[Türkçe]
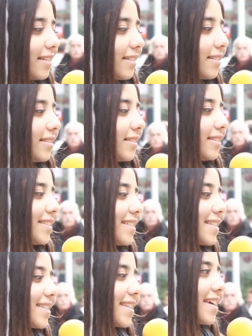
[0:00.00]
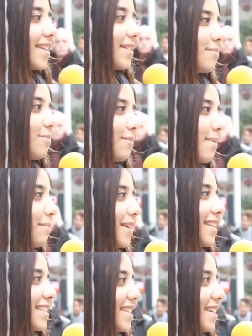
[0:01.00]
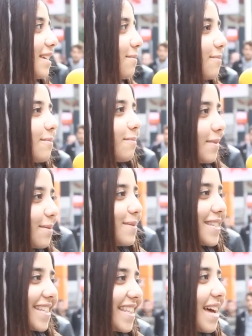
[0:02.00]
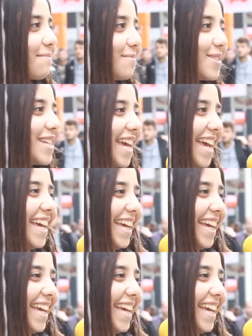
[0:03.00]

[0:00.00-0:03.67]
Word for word: Ee, senin bilmem neyini s**eyim gibisinden bir şey.